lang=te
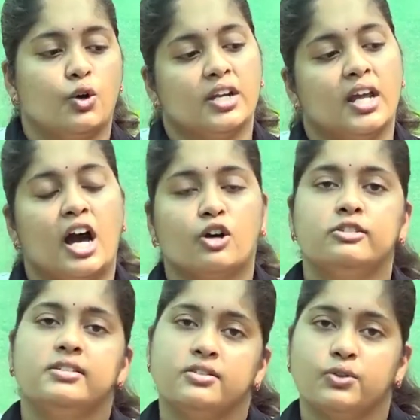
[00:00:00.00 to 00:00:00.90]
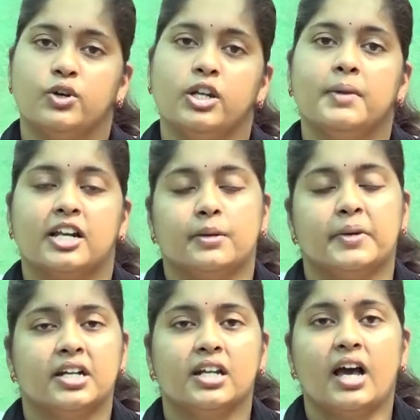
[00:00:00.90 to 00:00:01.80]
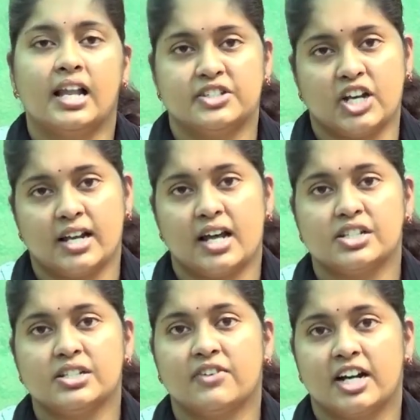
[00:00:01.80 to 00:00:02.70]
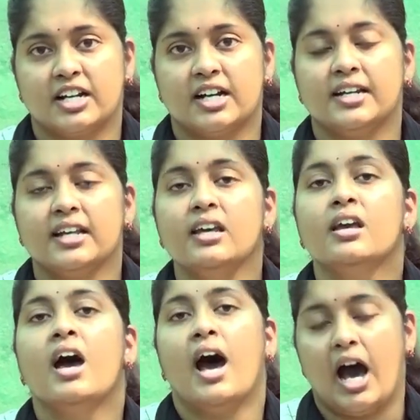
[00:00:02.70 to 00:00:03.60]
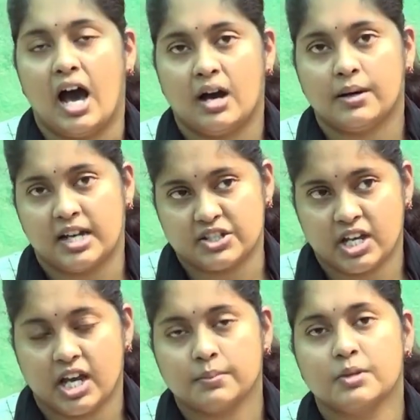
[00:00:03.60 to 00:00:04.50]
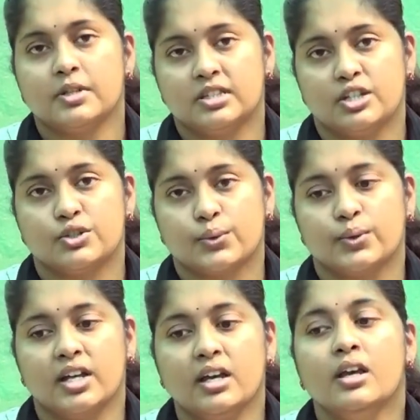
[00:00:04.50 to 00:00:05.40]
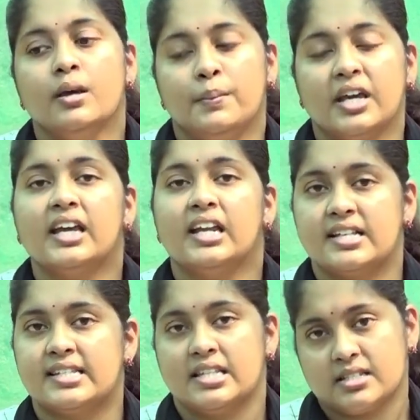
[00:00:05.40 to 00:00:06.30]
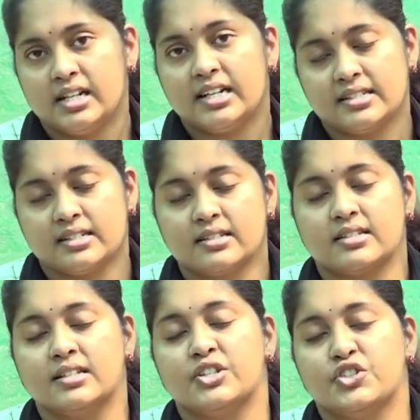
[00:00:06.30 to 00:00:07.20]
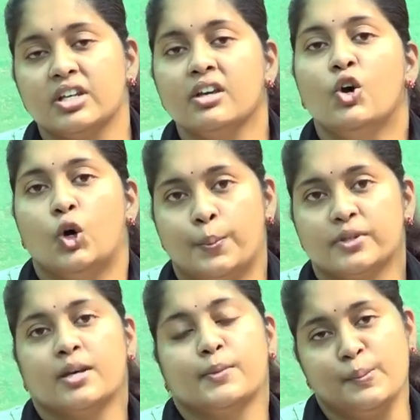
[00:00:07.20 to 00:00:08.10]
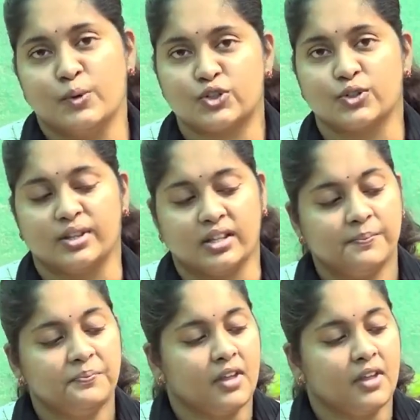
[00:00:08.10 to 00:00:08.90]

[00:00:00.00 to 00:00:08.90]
కొన్ని ఆకులు తీసుకొని మరగబెట్టి చల్లార్చి వడకట్టి ఆ కషాయాన్ని మీరు తీసుకుంటే మీకు ఇలా సీజనల్ డిజీజెస్ నుంచి ఉపశమనం వస్తుంది